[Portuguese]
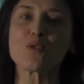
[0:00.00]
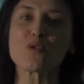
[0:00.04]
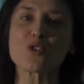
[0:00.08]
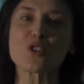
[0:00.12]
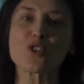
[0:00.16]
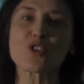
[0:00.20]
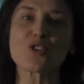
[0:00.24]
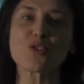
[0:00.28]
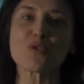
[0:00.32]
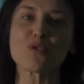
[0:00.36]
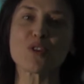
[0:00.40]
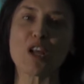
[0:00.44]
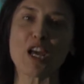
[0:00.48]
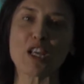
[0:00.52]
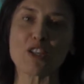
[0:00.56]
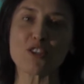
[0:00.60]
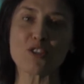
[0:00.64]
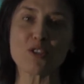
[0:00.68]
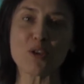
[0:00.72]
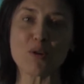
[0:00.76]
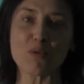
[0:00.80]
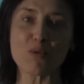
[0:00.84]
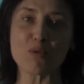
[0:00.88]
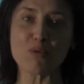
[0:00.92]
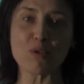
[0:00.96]
os
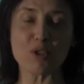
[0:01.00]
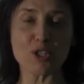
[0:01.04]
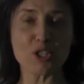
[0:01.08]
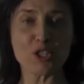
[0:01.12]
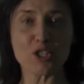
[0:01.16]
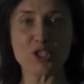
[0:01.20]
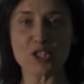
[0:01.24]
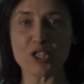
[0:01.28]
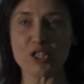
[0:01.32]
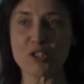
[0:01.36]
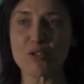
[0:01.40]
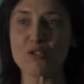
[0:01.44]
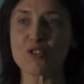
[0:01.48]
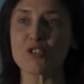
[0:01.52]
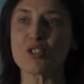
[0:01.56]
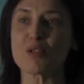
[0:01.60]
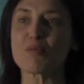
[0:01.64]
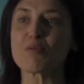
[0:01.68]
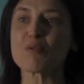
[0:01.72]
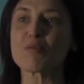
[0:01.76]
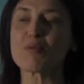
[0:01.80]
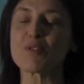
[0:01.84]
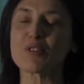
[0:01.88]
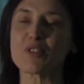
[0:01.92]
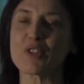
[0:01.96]
questionários são corrigidos
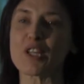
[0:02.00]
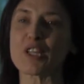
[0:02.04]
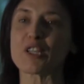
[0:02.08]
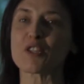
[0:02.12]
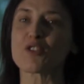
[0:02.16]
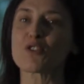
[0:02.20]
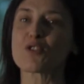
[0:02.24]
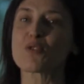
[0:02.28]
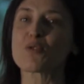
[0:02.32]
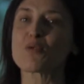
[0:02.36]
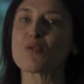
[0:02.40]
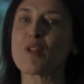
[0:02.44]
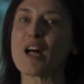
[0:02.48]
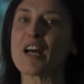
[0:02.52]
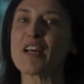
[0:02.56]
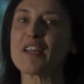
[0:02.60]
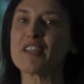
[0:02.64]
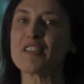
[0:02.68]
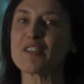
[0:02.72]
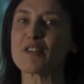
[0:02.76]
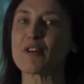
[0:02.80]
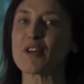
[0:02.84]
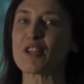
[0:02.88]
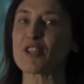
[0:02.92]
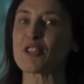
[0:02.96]
na biblioteca
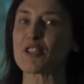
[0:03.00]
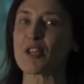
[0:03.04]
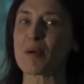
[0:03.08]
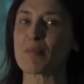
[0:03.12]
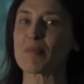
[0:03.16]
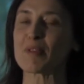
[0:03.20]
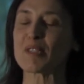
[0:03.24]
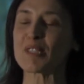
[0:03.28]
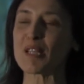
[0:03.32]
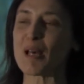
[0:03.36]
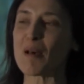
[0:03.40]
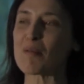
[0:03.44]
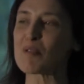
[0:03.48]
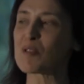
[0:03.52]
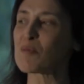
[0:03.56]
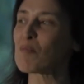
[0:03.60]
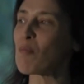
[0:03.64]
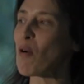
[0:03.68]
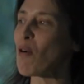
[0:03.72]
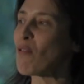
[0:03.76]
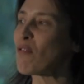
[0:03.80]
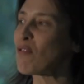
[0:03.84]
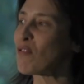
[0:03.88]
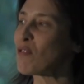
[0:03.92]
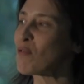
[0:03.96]
escolar, agora já passamos
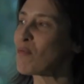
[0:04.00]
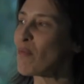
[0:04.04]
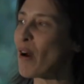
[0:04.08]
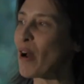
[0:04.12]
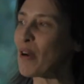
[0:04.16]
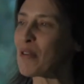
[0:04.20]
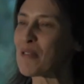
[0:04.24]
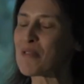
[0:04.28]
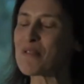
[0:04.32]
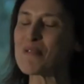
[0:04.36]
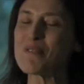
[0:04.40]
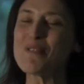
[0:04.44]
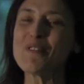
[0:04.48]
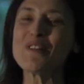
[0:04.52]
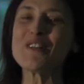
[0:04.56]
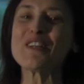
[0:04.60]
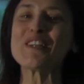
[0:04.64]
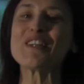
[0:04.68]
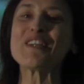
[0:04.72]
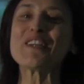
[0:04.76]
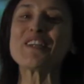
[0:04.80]
para o Flubaru,